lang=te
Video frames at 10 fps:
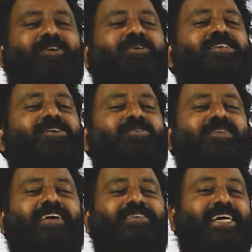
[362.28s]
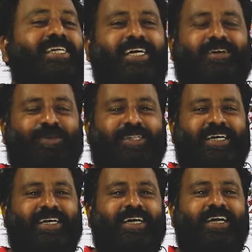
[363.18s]
వాళ్ళ కొడతా నువ్వు వాయిస్ చేంజ్ చేయకపోతే
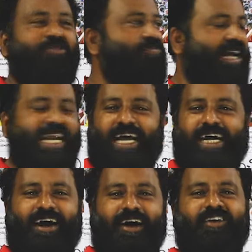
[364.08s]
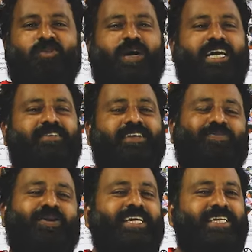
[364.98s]
మళ్ళా కాంగ్రెస్ పార్టీకి
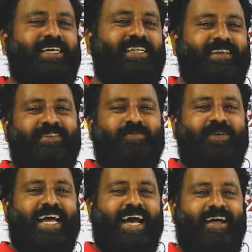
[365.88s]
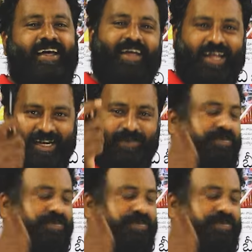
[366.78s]
సపోర్ట్ చేసినట్టు తెలిస్తే బిడ్డ నీ